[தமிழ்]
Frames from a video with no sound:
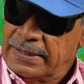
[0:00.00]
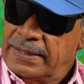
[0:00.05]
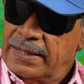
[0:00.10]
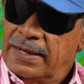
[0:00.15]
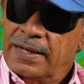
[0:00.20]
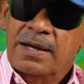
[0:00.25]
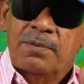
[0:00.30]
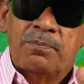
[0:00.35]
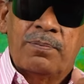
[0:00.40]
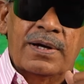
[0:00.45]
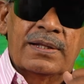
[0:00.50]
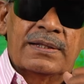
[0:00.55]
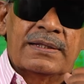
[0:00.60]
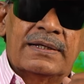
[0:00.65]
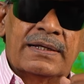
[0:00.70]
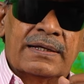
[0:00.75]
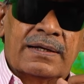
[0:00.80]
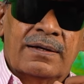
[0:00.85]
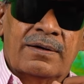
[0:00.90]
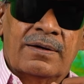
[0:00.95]
இதெல்லாம்
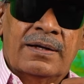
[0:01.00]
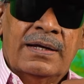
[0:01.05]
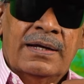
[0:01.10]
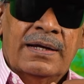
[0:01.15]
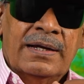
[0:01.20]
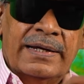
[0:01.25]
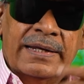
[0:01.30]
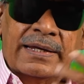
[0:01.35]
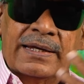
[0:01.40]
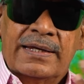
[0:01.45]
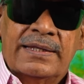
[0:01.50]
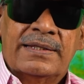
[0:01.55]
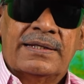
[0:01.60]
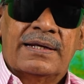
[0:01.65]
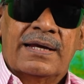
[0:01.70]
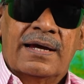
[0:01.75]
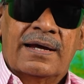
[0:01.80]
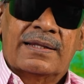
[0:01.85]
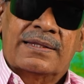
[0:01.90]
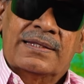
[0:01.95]
பார்த்துட்டு நீங்கள்
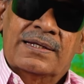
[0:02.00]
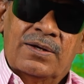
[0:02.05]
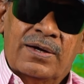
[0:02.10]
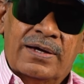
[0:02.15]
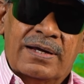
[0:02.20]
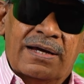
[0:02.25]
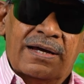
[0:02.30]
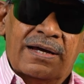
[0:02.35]
எதிர்காலத்தில்